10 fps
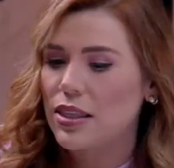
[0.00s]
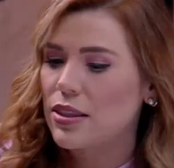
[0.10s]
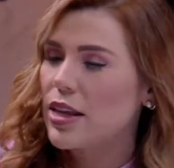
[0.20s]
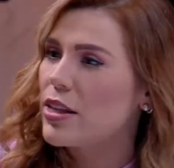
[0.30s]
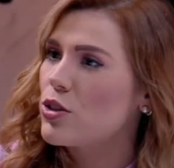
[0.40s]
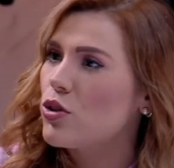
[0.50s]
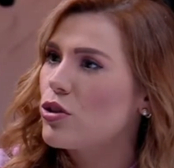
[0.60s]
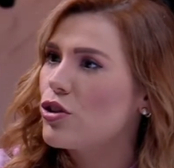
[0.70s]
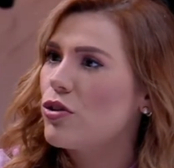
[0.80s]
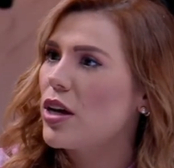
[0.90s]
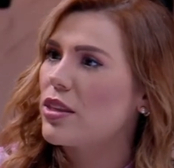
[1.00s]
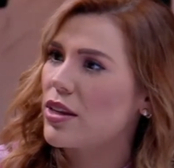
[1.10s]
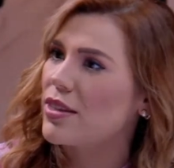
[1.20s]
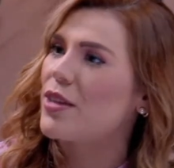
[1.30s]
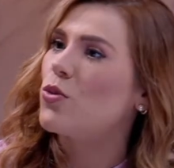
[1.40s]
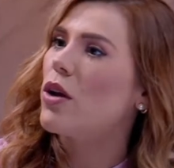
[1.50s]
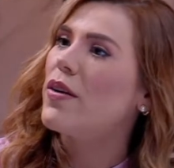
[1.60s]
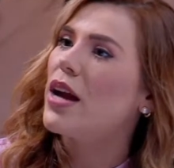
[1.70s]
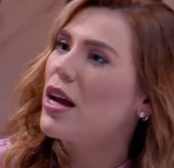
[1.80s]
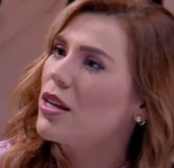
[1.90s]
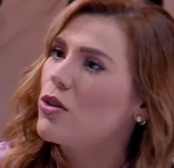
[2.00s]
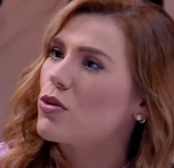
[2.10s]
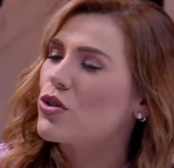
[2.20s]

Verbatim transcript: de 18 a 39 años.